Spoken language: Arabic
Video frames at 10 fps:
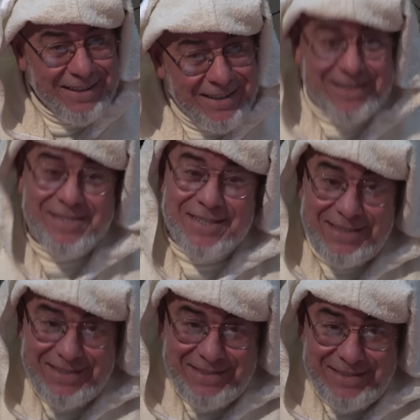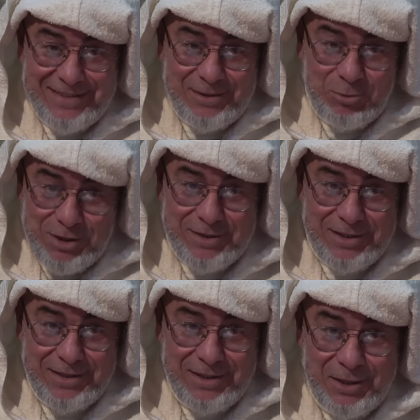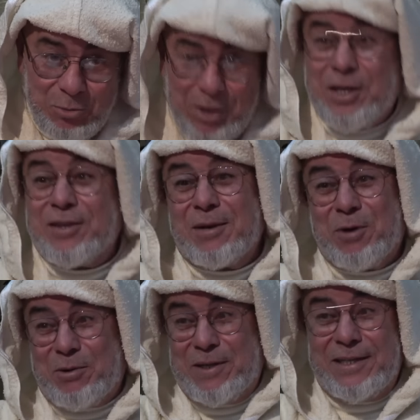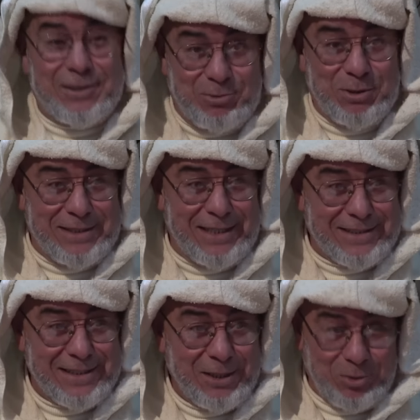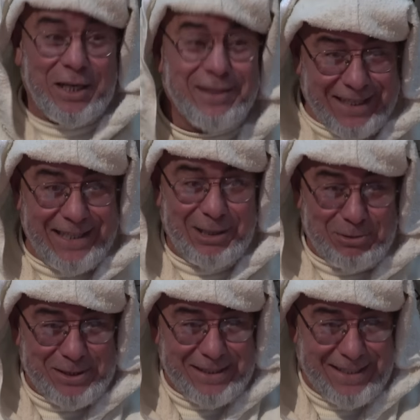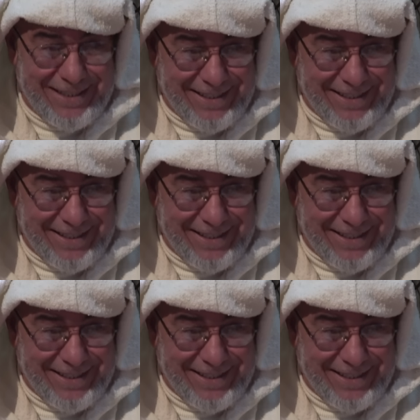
الى الصين واش الصين وانت دير روحك باللي العدوى ديالك وانت تنقلها كل شيء